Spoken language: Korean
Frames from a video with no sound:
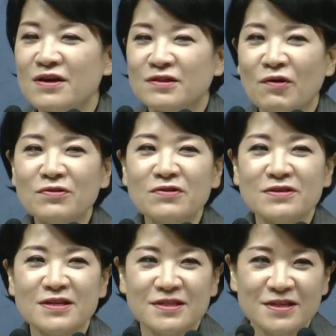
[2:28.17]

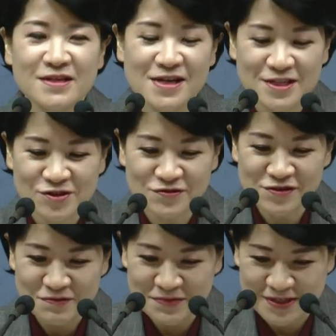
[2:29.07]
넉넉히 승리할
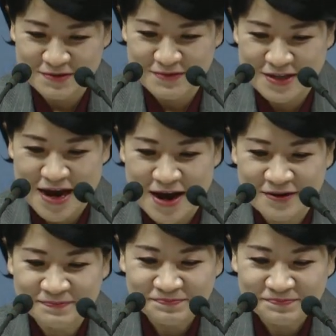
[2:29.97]
줄 믿습니다.